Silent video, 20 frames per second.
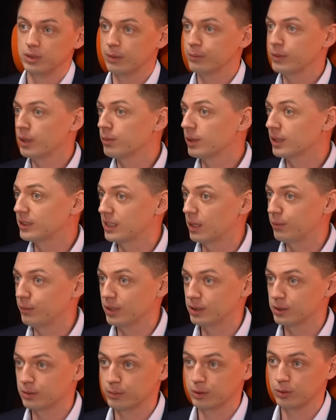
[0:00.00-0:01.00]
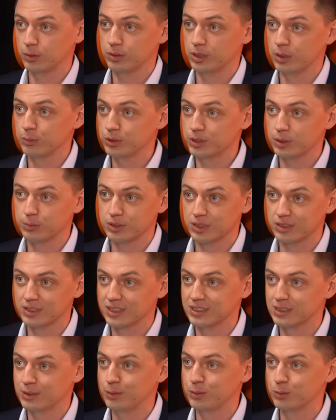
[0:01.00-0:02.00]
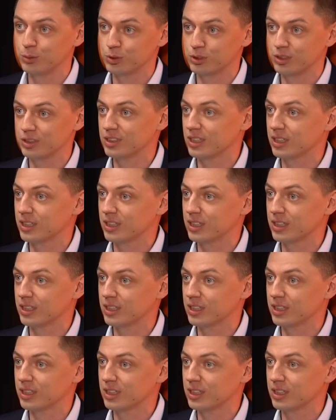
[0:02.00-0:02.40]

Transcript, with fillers: Ja miałem egzamin następnego dnia, musiałem się na ten egzamin uczyć,